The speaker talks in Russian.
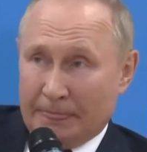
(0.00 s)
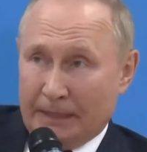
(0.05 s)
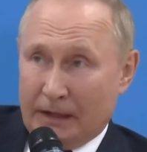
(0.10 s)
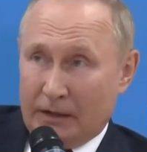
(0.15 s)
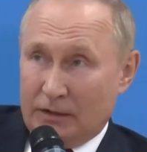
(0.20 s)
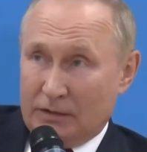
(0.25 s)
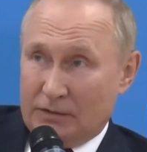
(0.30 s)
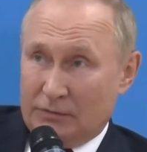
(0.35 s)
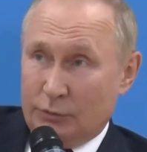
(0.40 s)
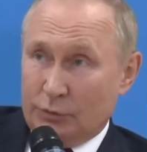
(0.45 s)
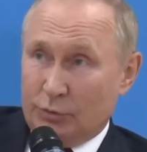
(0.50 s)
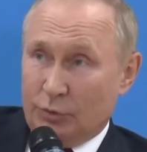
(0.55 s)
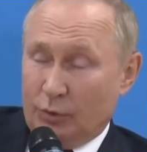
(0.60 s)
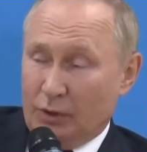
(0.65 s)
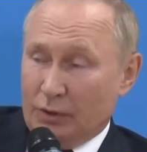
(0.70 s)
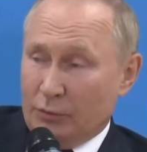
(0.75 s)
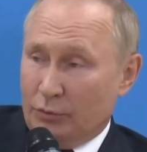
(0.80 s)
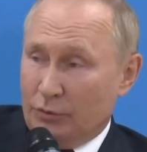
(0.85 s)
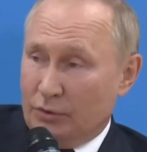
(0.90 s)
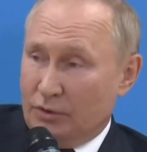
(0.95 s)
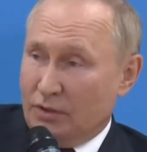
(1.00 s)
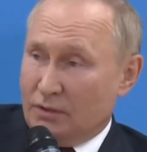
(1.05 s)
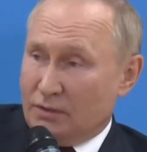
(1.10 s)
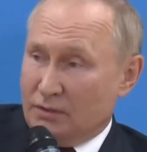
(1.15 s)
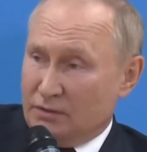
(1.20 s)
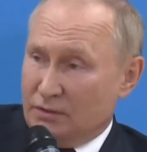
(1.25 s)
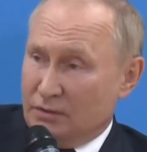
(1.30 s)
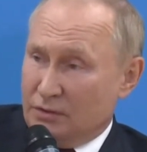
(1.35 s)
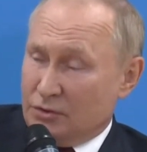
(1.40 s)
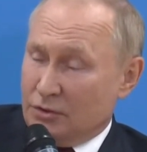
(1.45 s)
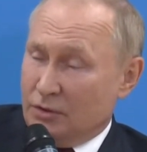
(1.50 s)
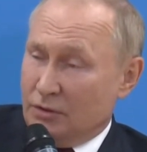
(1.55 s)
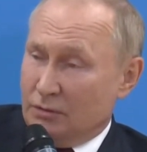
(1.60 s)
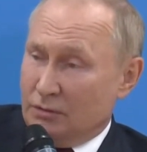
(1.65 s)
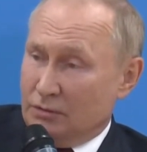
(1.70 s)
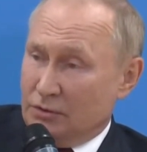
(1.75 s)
я свою трудовую деятельность начинал,